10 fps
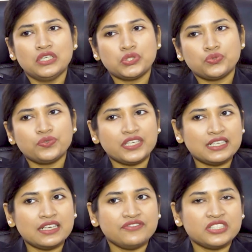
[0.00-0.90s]
স্টুডেন্ট
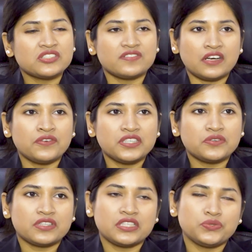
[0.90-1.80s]
লাইফের স্ট্রাগলের
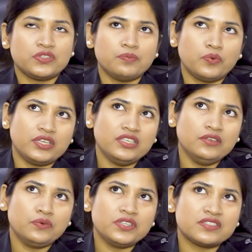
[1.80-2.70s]
কথা যদি বলি
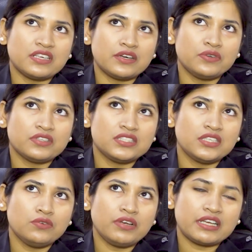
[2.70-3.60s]
ওই স্ট্রাগলটা
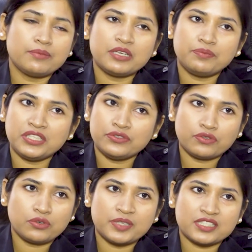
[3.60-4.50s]
ছিল একেবারে ভিন্ন
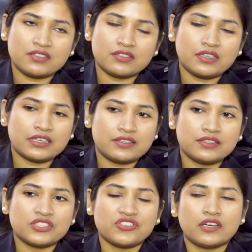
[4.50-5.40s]
রকম একটা
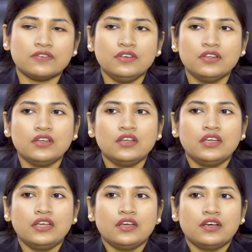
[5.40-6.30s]
স্ট্রাগল
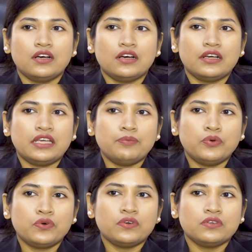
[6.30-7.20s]

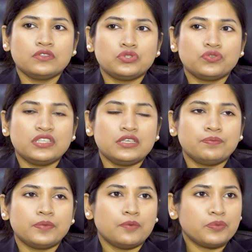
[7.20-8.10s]
এবং যদি
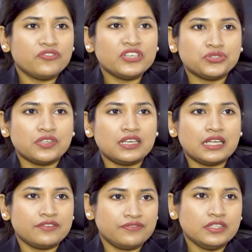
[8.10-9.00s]
প্রফেশনাল
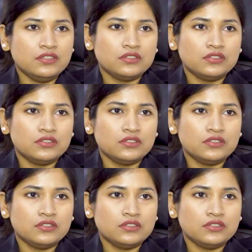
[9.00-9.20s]
লাইফে